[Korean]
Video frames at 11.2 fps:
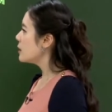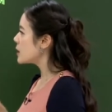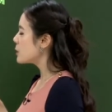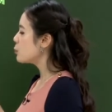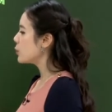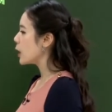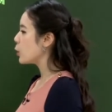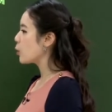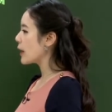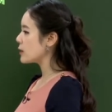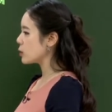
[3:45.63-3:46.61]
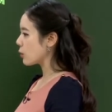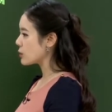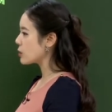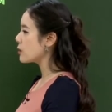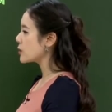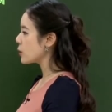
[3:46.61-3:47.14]
지문 내용과의
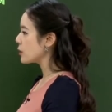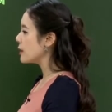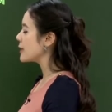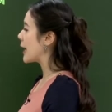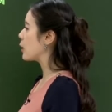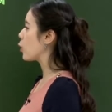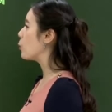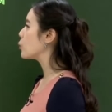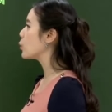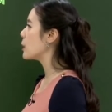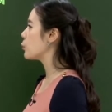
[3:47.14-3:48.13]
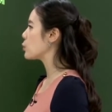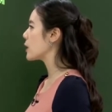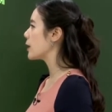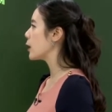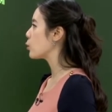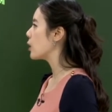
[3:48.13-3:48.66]
적절성을 잘 검토해
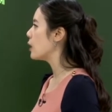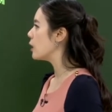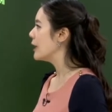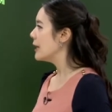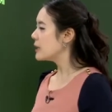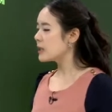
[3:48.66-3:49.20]
보셔야 되고요.